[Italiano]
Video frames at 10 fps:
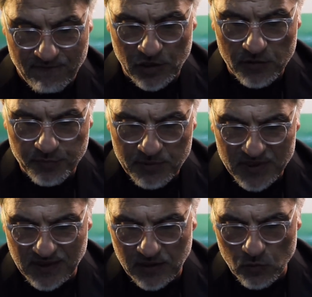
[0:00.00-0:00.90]
Vanno in
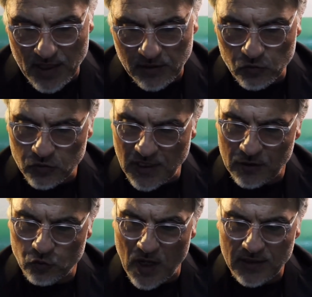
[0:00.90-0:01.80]
primis adeguate tutte le
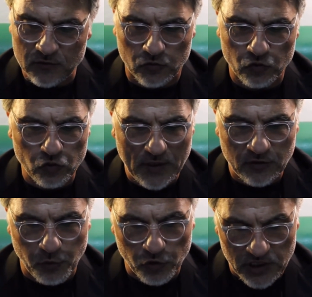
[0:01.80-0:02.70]
attuali strutture
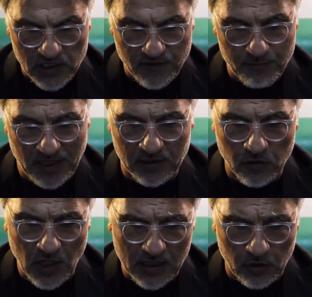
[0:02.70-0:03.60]
sportive, in
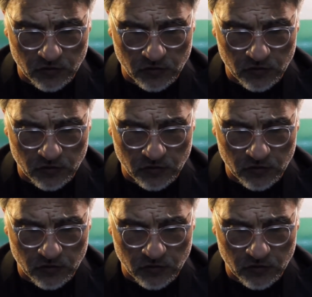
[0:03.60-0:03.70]
particolare lo